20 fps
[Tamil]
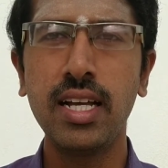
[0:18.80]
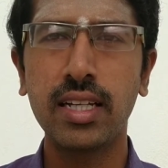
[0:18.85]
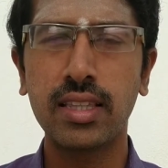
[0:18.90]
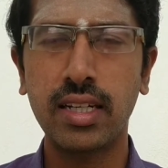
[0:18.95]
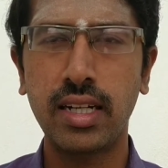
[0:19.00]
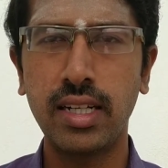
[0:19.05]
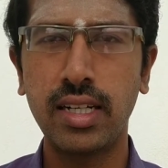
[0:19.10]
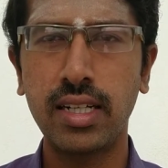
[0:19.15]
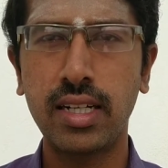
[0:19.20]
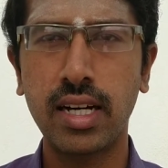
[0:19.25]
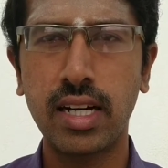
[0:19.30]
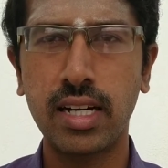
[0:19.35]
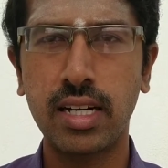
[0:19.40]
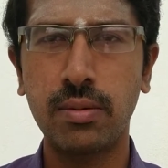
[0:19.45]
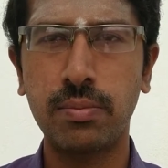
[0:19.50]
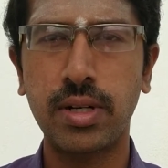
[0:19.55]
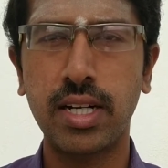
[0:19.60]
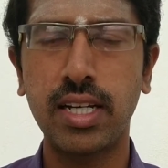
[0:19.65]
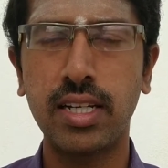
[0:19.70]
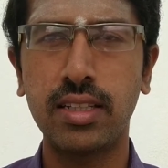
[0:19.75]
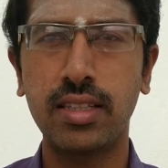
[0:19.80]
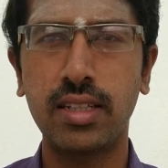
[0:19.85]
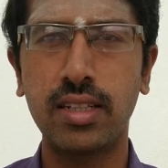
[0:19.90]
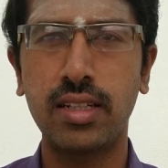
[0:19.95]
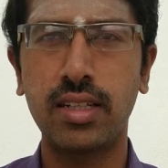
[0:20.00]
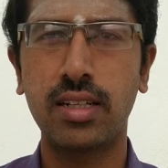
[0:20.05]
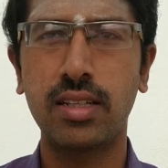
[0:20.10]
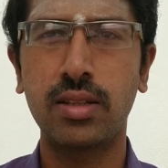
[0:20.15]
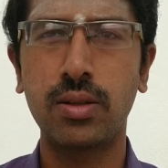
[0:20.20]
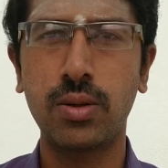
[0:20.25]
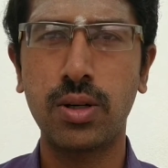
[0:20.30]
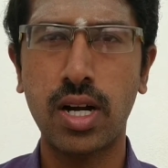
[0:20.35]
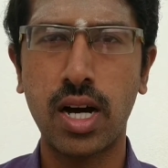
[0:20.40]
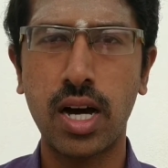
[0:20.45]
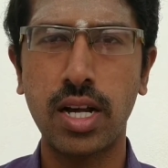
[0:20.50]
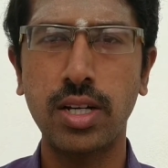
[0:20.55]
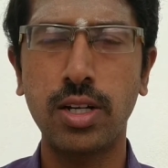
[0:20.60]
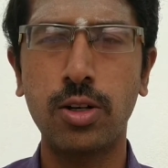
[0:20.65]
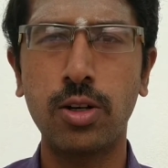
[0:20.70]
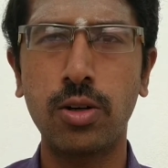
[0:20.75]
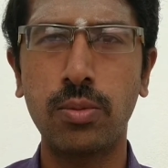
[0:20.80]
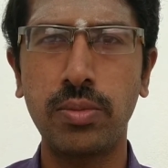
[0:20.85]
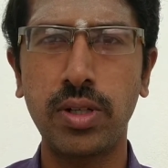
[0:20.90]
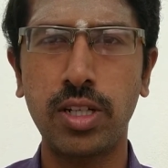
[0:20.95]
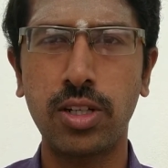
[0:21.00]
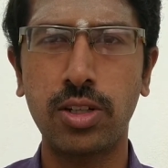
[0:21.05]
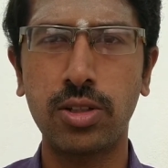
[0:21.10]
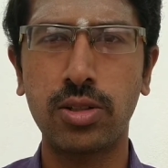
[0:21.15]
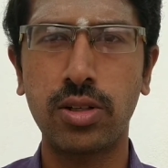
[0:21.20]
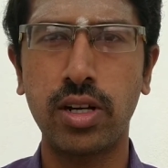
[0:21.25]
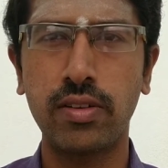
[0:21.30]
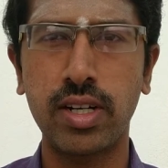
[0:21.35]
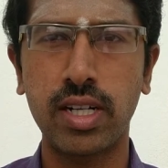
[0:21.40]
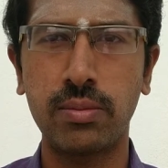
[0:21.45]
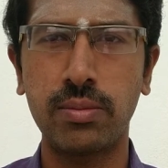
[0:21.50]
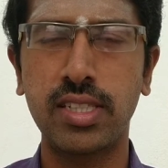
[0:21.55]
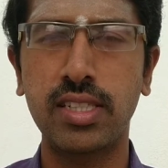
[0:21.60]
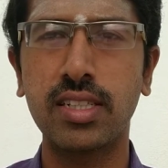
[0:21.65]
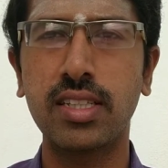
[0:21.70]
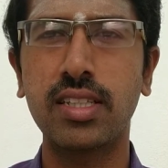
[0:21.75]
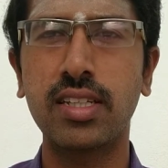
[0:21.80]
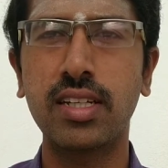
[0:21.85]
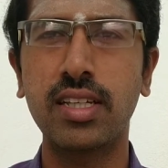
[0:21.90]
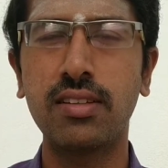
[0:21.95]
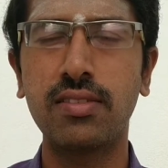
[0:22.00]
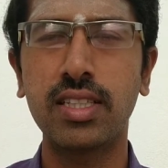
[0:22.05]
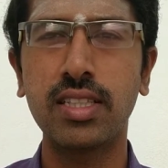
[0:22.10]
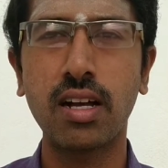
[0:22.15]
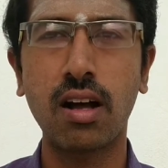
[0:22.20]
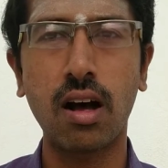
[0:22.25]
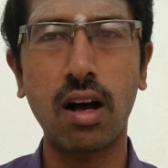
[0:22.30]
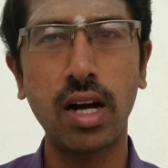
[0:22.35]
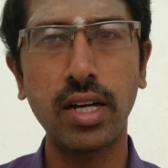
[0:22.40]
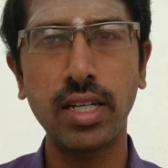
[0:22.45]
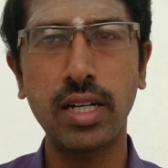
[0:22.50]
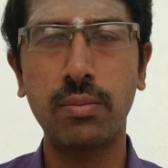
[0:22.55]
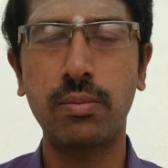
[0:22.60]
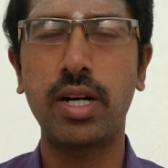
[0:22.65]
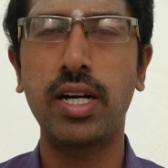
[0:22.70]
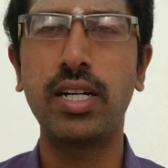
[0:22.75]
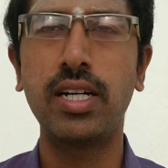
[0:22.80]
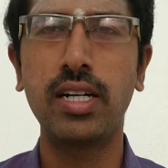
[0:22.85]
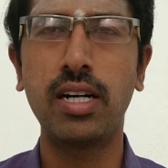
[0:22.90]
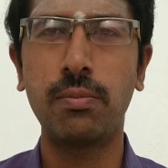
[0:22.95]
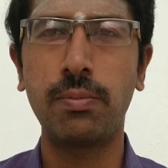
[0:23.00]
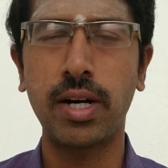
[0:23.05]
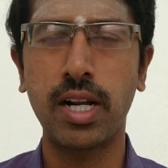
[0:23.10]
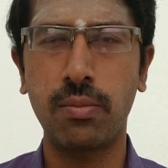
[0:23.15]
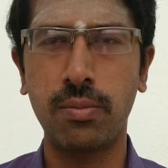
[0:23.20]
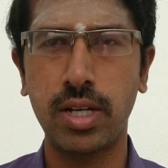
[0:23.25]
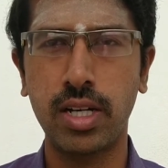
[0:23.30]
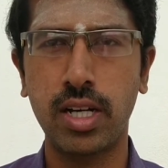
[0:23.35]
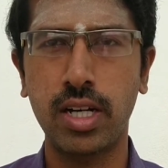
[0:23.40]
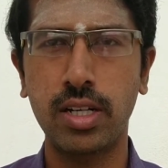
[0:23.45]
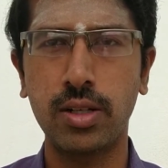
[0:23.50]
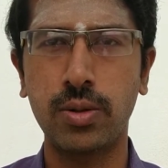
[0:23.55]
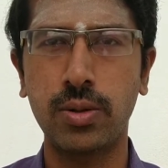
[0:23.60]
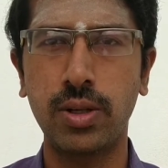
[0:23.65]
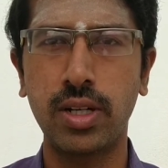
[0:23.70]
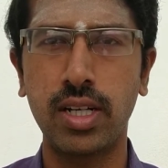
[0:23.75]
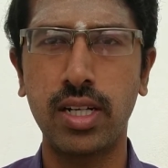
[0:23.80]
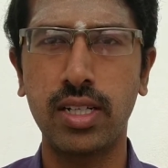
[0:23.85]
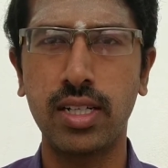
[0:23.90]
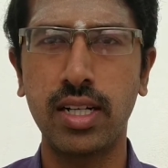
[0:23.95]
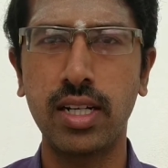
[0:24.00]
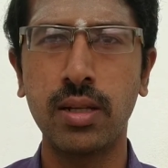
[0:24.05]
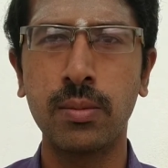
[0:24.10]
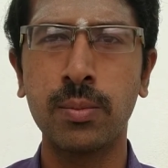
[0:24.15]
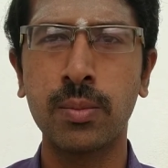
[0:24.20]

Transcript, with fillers: தண்டுக்காரன் பாளையத்திலிருந்து ஒரு ஆறு கிலோமீட்டர் தொலைவில் அமைஞ்சிருக்குது இது வந்து ஆயிரம் ஆண்டுகள் பழமையான கோயிலுங்க